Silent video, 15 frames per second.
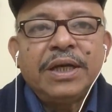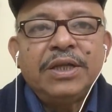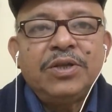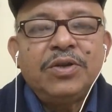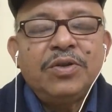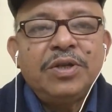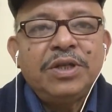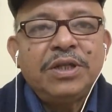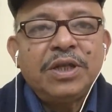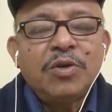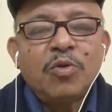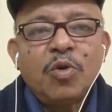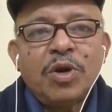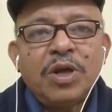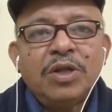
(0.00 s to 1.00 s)
এই জন্য যেটা
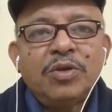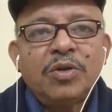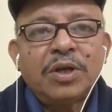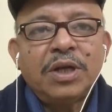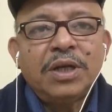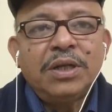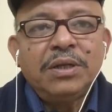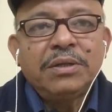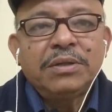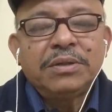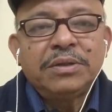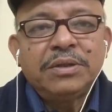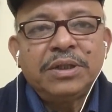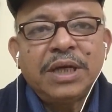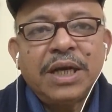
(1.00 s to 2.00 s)
করা দরকার
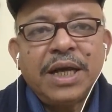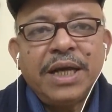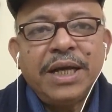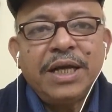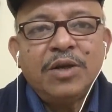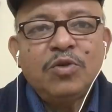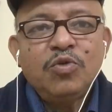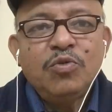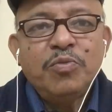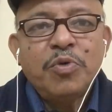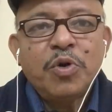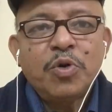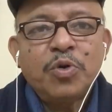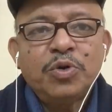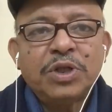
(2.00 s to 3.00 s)
যারা একটু
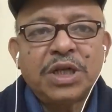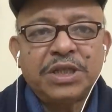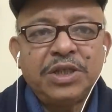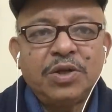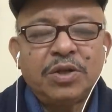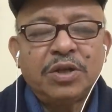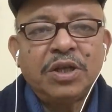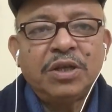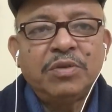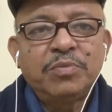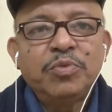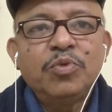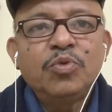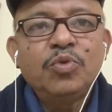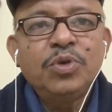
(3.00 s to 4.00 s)
বড় চাষি অর্থাৎ
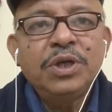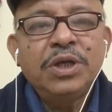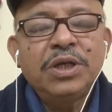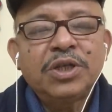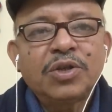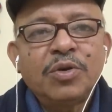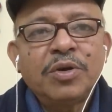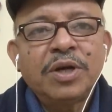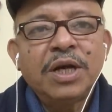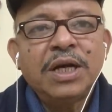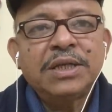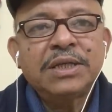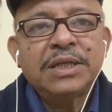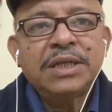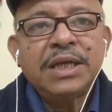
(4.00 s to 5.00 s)
পুকুরের সংখ্যা
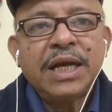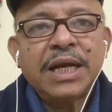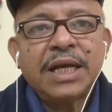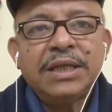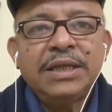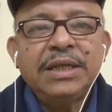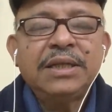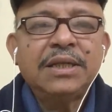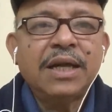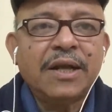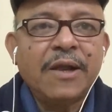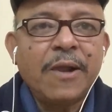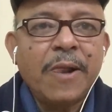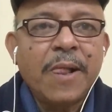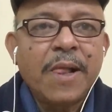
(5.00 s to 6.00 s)
যাদের একাধিক থাকে